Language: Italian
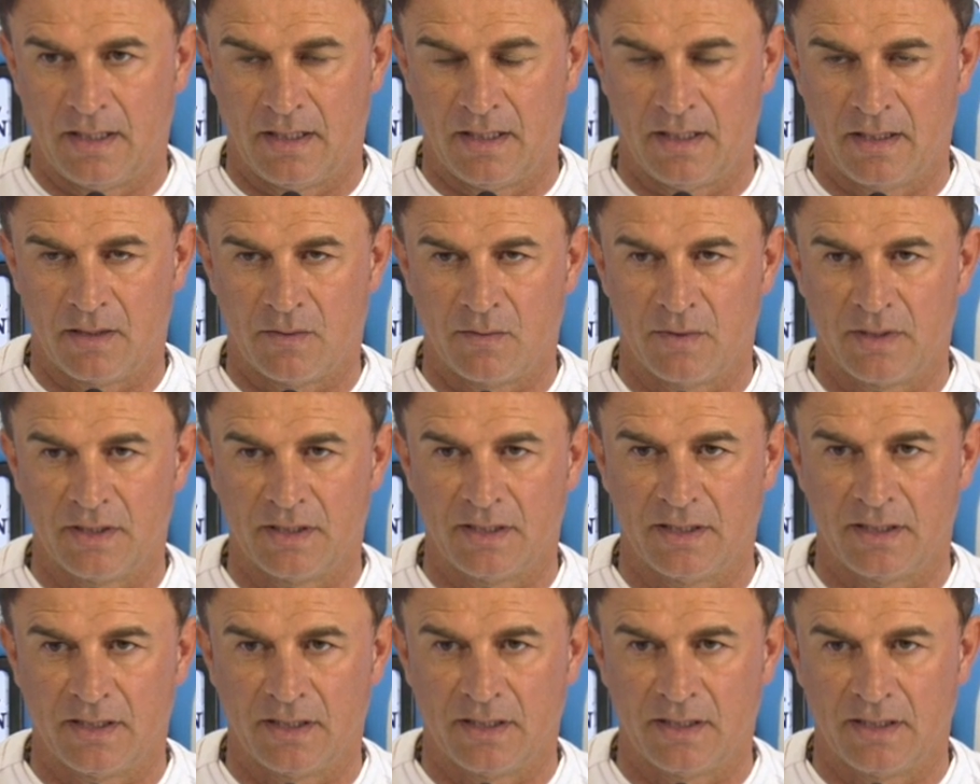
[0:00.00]
e
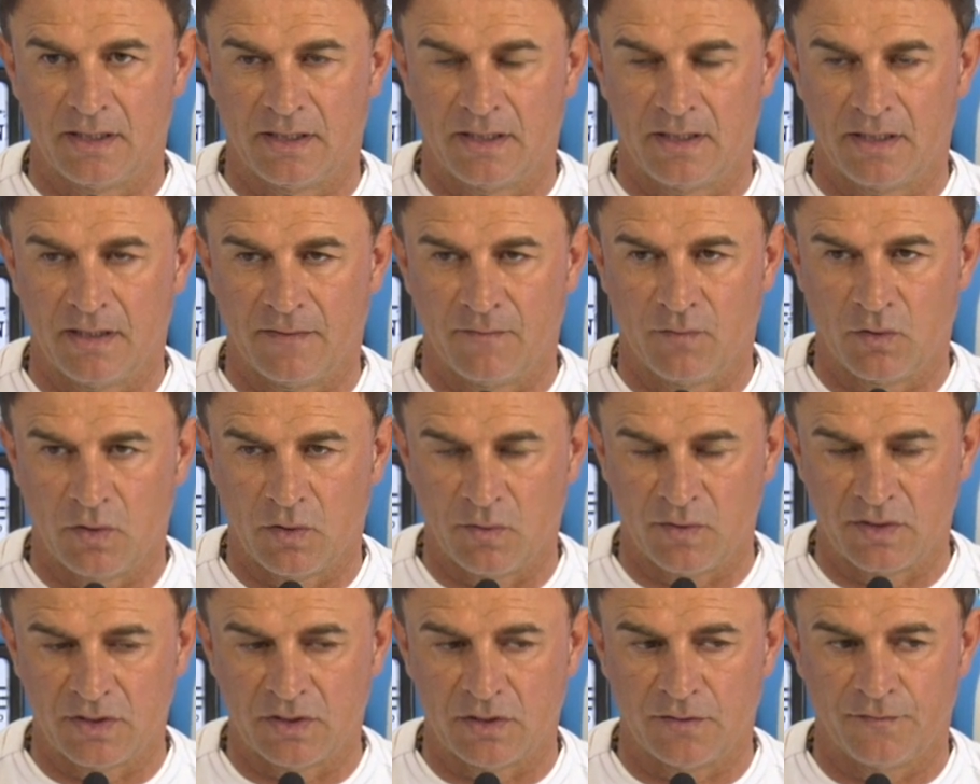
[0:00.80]
quindi ha avuto
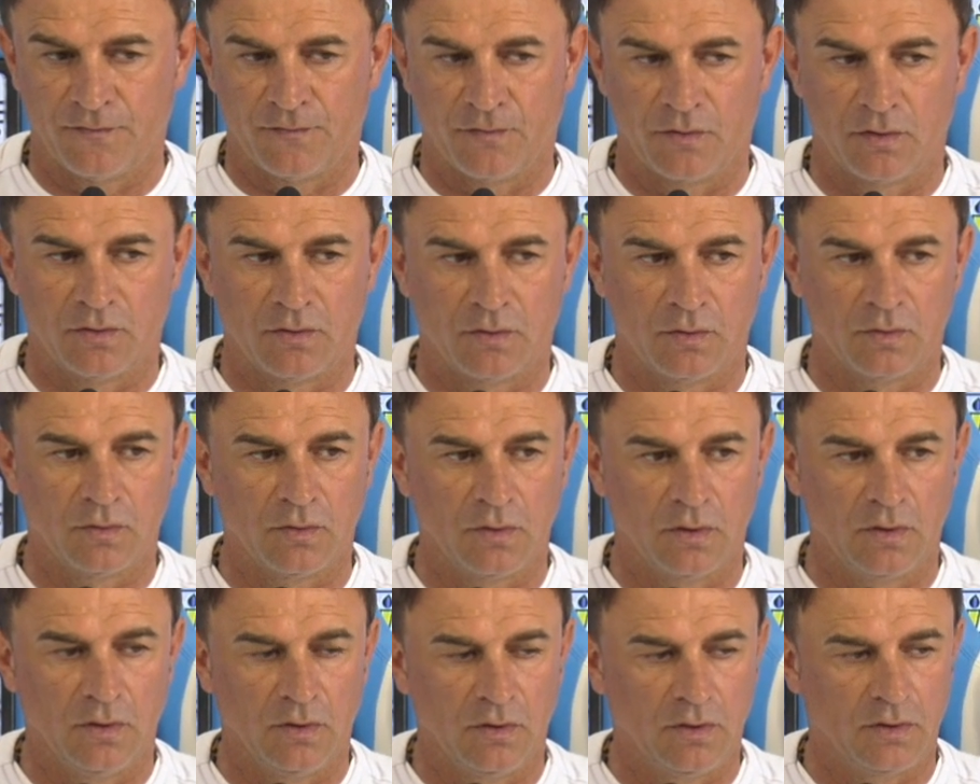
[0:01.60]
questo
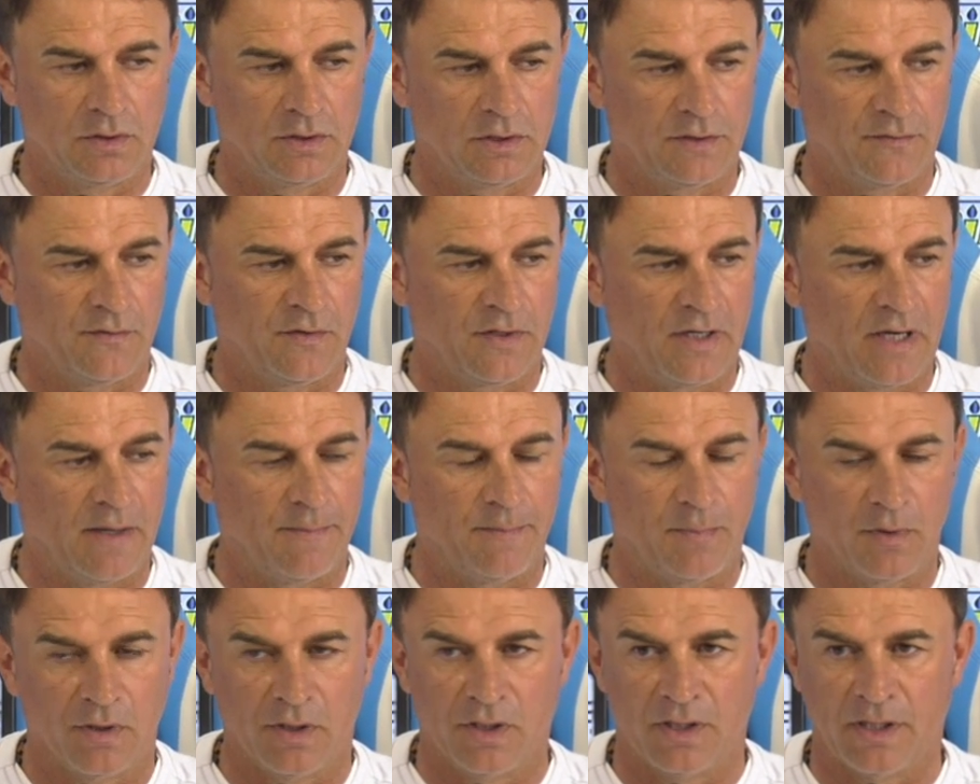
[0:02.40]
infortunio, ci vorrà
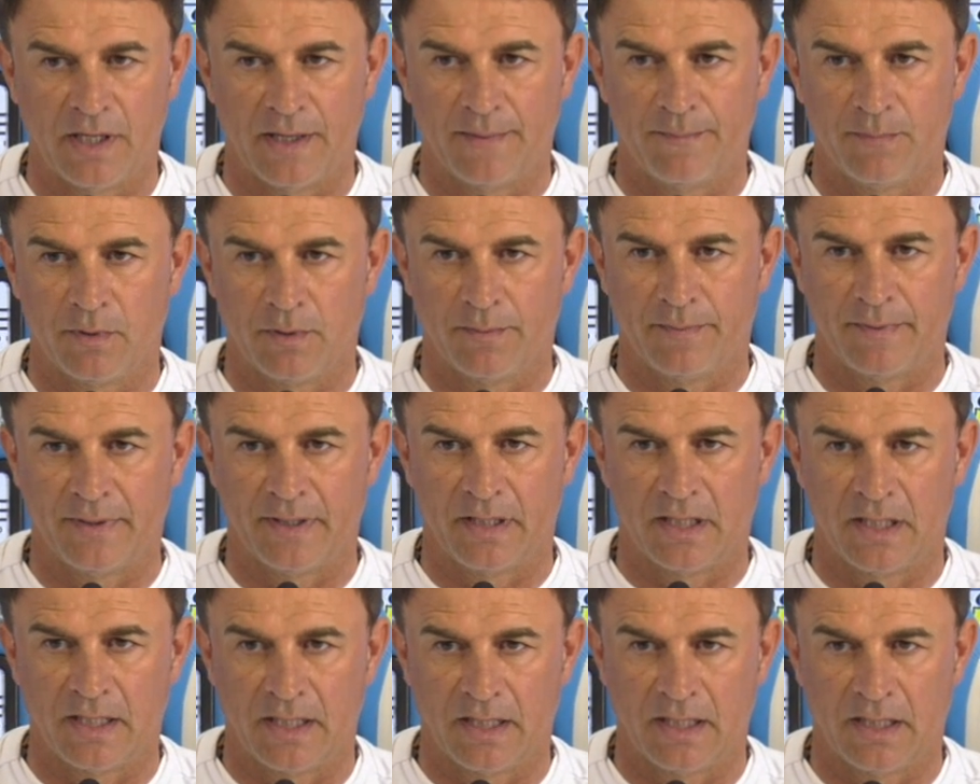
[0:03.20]
un po' di tempo
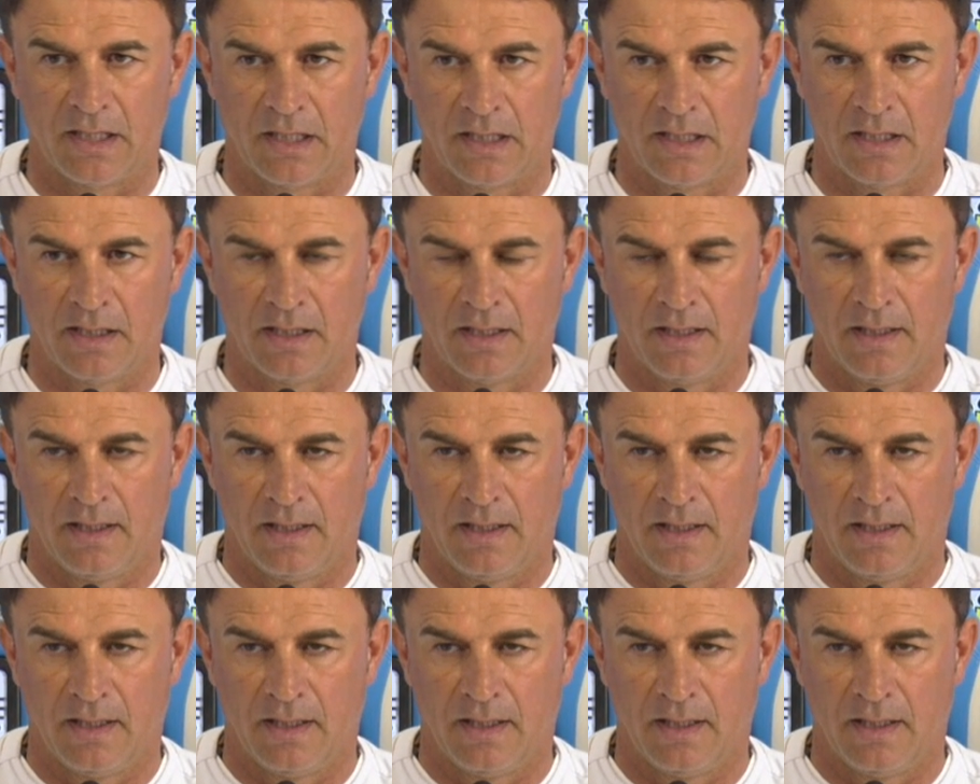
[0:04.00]
per eh,